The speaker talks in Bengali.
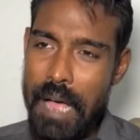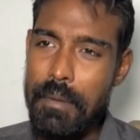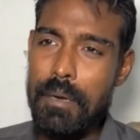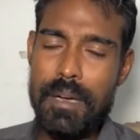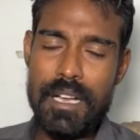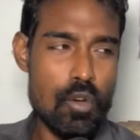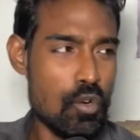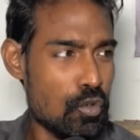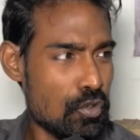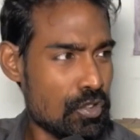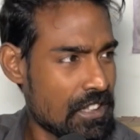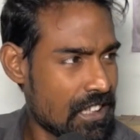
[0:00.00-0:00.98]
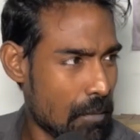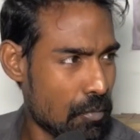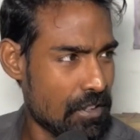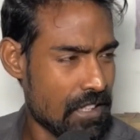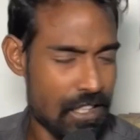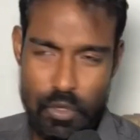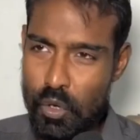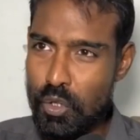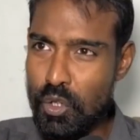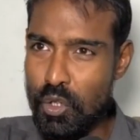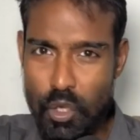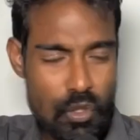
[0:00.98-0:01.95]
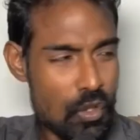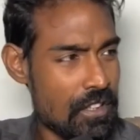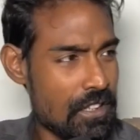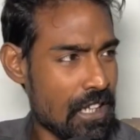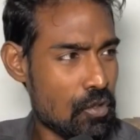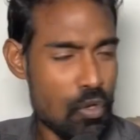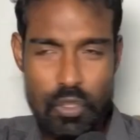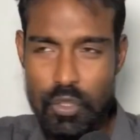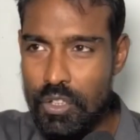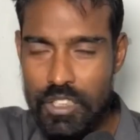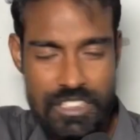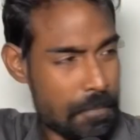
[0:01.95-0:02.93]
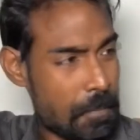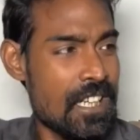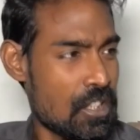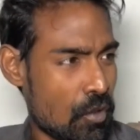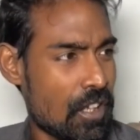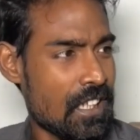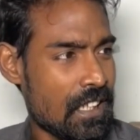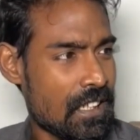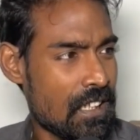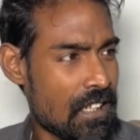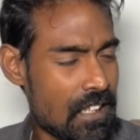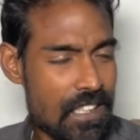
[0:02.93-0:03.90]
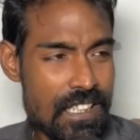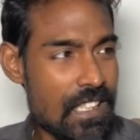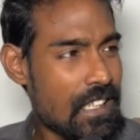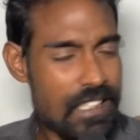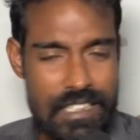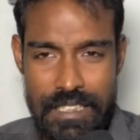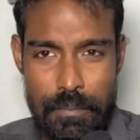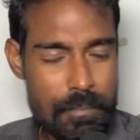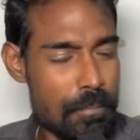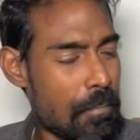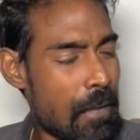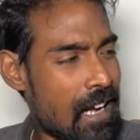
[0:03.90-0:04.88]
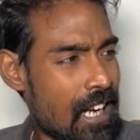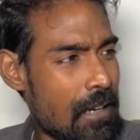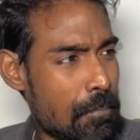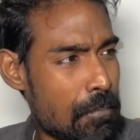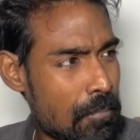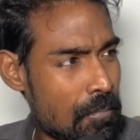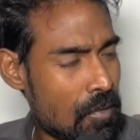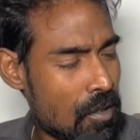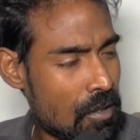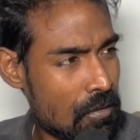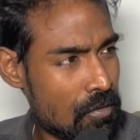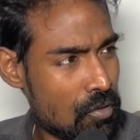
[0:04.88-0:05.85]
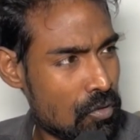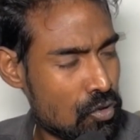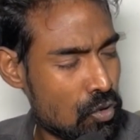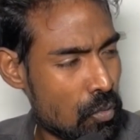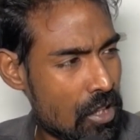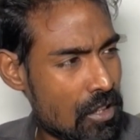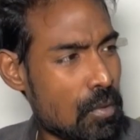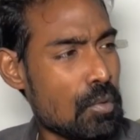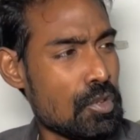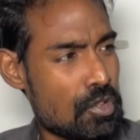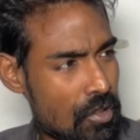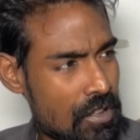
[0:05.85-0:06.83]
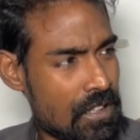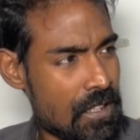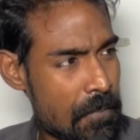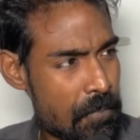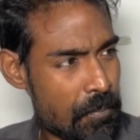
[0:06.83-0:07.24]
আবার কখনো সিঙ্গাপুরে যান কখনো লন্ডনে যান কখনো স্পেনে চলে যান বাংলার যুবকের ভবিষ্যৎ কি